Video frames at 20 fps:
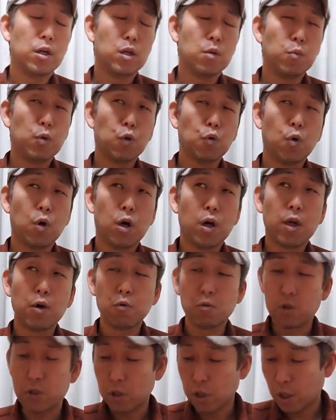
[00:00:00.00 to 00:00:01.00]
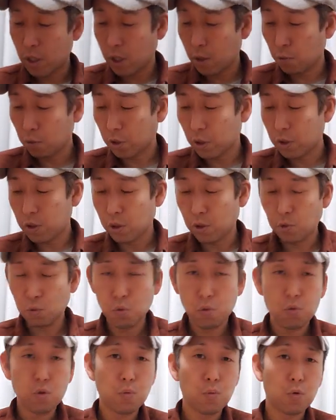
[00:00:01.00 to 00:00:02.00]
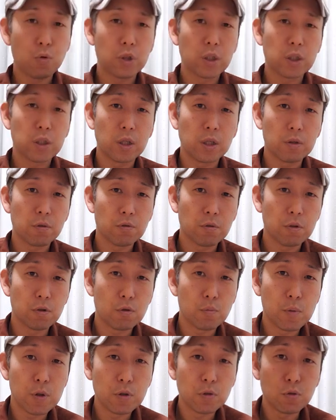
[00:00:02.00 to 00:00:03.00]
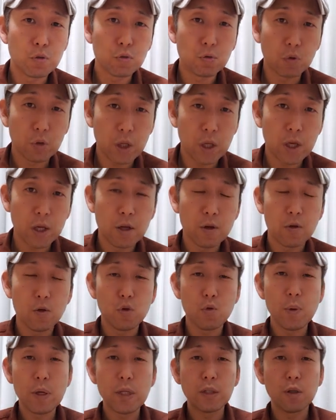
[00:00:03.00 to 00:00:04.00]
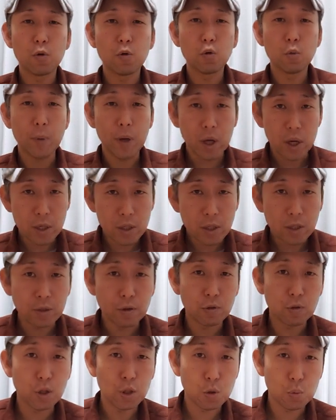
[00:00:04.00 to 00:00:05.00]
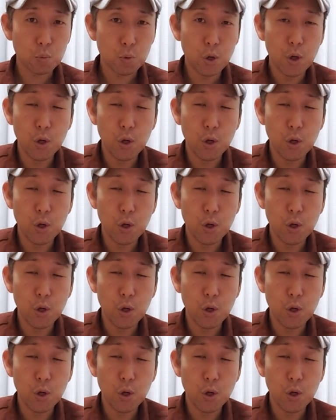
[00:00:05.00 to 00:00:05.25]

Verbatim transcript: 今の若い子知らない子たちにどういうものだったかと説明するとね不便なことばっかりなんですけども